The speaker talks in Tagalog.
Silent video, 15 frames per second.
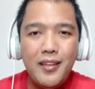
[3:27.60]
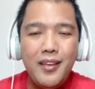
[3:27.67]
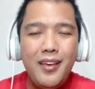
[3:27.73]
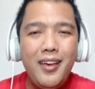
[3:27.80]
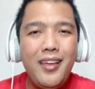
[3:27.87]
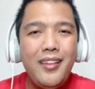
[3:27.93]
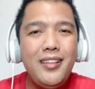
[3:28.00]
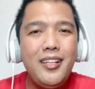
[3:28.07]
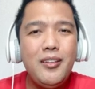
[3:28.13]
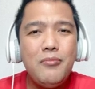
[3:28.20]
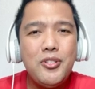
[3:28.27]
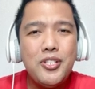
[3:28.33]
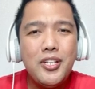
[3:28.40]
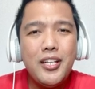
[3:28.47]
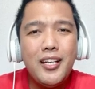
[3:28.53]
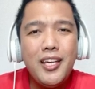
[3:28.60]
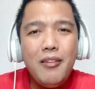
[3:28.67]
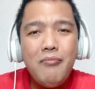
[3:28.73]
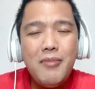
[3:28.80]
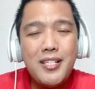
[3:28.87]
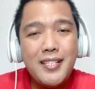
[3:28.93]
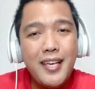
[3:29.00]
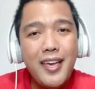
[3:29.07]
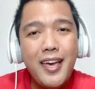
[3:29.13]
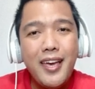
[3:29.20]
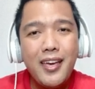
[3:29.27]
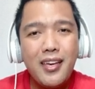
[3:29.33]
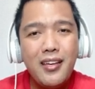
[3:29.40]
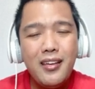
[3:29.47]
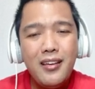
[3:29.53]
hindi naman siya naging masaya
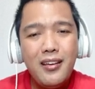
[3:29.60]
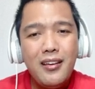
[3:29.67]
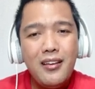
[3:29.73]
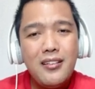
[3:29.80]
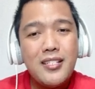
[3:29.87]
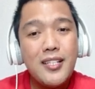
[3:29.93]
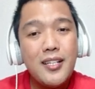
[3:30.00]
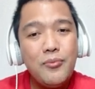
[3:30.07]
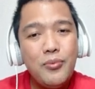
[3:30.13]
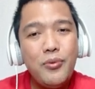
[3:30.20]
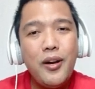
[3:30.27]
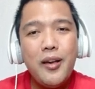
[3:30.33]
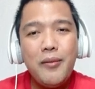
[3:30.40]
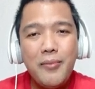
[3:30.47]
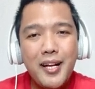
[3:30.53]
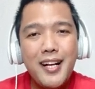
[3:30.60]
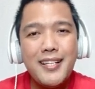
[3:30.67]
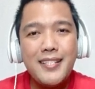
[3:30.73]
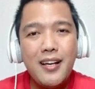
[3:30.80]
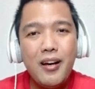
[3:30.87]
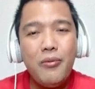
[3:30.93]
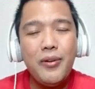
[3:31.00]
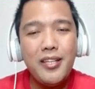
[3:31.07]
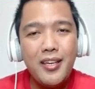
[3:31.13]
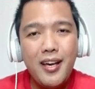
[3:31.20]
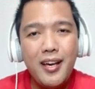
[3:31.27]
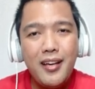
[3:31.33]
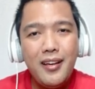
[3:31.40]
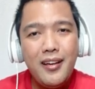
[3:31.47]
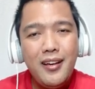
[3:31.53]
eh, sa buhay mag-asawa niya.
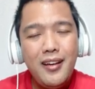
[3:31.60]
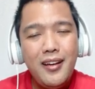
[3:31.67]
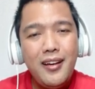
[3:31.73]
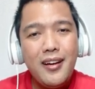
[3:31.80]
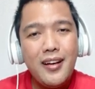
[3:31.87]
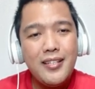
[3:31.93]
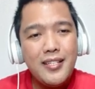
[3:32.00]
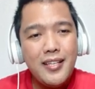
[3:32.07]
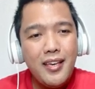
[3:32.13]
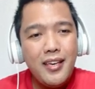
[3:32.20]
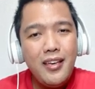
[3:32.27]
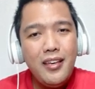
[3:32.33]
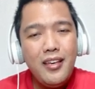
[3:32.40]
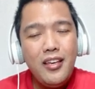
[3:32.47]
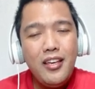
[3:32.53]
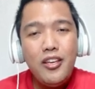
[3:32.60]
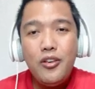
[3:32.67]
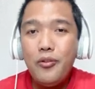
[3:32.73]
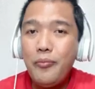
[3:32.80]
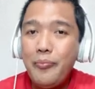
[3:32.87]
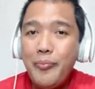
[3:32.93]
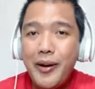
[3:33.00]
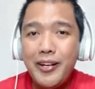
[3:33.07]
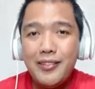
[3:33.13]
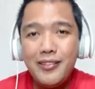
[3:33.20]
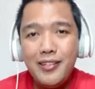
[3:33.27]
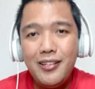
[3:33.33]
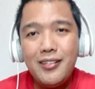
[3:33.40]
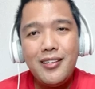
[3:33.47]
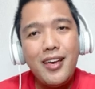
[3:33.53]
Kasi yung
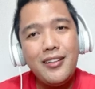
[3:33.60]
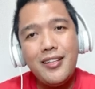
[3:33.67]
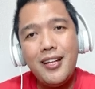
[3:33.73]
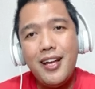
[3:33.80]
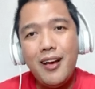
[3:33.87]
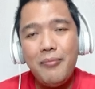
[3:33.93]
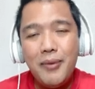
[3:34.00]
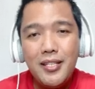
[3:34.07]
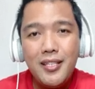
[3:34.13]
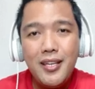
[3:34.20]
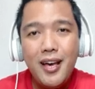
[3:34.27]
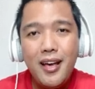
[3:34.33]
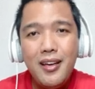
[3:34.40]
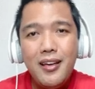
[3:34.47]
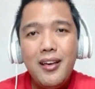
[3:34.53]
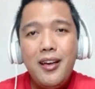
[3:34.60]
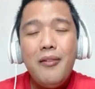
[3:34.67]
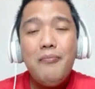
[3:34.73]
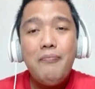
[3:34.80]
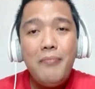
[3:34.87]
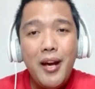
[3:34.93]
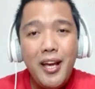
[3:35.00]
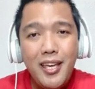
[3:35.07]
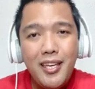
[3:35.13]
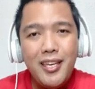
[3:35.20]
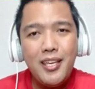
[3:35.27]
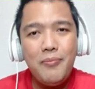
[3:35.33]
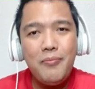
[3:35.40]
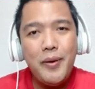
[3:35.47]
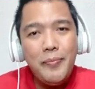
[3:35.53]
partner niya, nalaman niya, may
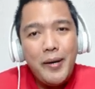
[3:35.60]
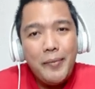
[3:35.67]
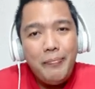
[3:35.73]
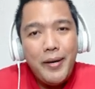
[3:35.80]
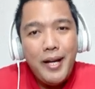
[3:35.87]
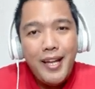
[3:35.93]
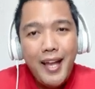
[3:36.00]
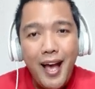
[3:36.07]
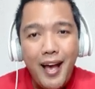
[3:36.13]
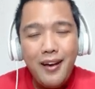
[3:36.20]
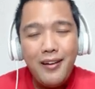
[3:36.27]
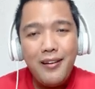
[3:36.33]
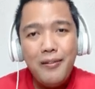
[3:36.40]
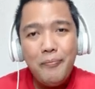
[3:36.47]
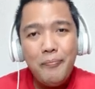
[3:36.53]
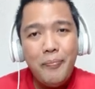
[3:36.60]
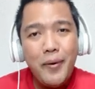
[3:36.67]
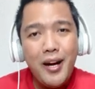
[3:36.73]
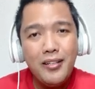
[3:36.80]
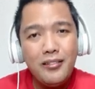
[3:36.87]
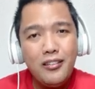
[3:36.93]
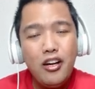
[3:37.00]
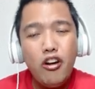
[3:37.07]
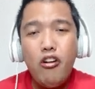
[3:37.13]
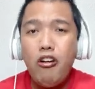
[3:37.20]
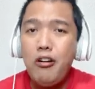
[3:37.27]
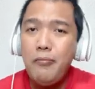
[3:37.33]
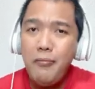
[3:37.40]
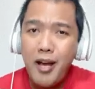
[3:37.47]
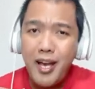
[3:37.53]
iba pa palang partner
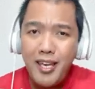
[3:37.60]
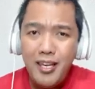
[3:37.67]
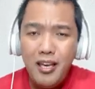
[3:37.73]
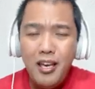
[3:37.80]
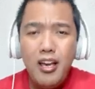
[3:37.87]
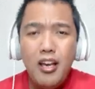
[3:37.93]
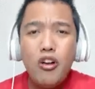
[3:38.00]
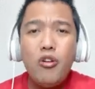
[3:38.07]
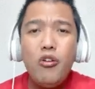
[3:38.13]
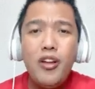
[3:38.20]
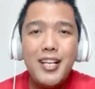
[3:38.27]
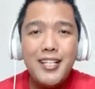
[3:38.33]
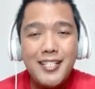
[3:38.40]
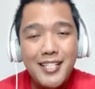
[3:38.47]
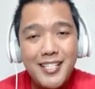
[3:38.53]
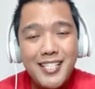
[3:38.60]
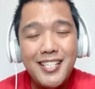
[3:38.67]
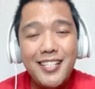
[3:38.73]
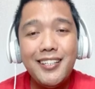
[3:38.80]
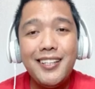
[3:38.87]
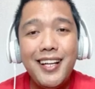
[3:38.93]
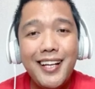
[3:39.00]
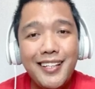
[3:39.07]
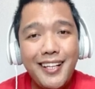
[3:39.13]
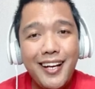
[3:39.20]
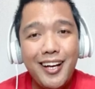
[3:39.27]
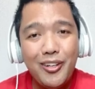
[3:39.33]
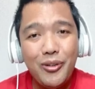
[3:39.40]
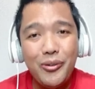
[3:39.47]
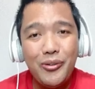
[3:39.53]
or may kulesising
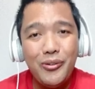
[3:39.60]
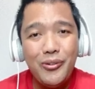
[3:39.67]
tinatago.